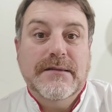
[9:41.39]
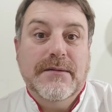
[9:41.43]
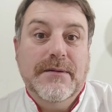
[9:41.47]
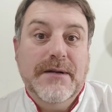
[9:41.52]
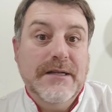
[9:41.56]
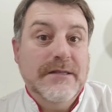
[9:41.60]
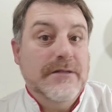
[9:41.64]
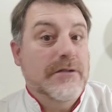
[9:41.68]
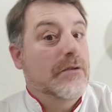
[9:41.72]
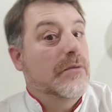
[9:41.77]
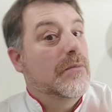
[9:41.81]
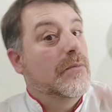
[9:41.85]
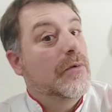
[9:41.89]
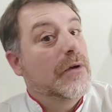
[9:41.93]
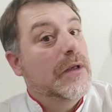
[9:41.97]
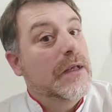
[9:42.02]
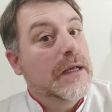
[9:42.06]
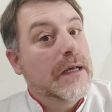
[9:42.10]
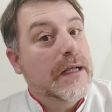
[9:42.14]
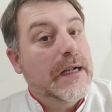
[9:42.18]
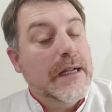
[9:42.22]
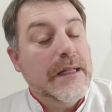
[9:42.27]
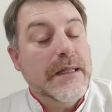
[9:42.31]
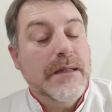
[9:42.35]
Si van a hacer un
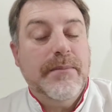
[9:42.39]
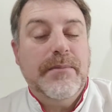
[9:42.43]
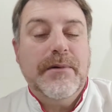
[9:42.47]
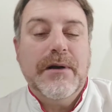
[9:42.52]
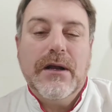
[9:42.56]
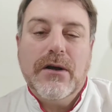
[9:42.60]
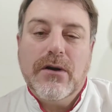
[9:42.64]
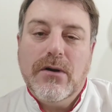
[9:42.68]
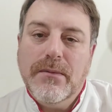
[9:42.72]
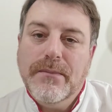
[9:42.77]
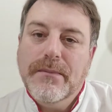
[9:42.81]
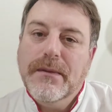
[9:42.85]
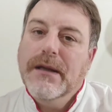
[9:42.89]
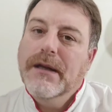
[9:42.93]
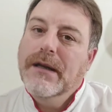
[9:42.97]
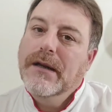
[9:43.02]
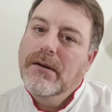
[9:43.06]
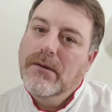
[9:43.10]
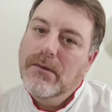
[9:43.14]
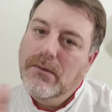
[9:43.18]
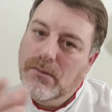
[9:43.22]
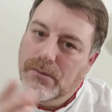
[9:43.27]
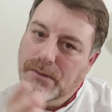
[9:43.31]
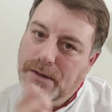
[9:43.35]
buen grande, por ahí
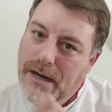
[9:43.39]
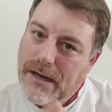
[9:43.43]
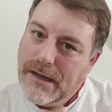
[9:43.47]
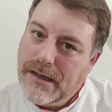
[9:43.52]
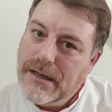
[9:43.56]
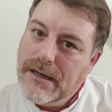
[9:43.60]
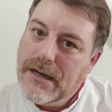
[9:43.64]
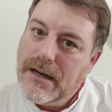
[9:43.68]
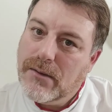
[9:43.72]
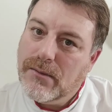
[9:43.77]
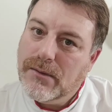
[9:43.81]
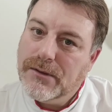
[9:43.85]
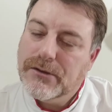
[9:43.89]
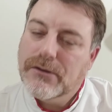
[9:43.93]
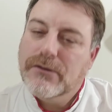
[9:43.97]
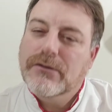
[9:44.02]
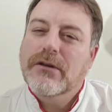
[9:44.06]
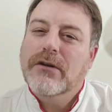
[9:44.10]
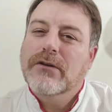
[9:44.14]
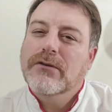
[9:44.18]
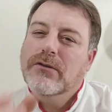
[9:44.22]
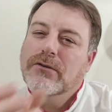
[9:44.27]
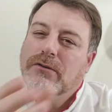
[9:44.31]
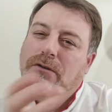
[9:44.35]
conviene una harina
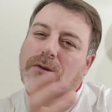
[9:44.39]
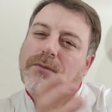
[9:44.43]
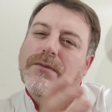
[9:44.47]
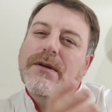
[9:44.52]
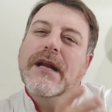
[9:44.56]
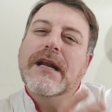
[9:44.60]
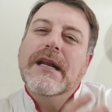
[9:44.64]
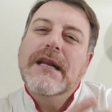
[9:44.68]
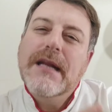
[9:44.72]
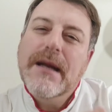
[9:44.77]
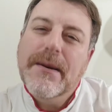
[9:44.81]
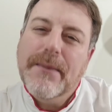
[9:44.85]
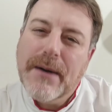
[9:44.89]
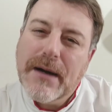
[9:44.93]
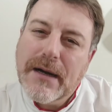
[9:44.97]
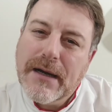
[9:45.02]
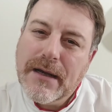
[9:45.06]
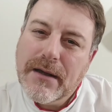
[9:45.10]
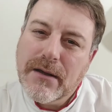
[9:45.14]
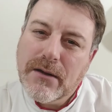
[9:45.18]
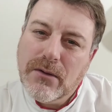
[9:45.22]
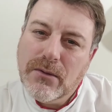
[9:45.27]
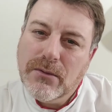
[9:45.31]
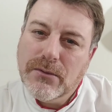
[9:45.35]
4.0, o sea, una harina
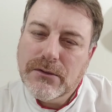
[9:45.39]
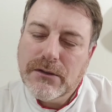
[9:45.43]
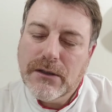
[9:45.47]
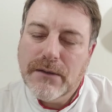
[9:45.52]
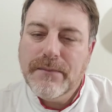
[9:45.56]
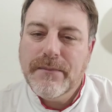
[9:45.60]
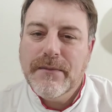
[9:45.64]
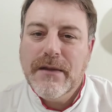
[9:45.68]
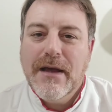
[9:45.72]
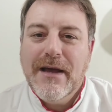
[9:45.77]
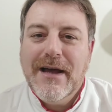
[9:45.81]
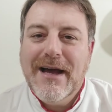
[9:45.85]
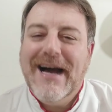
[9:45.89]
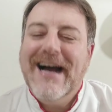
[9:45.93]
baja en gluten.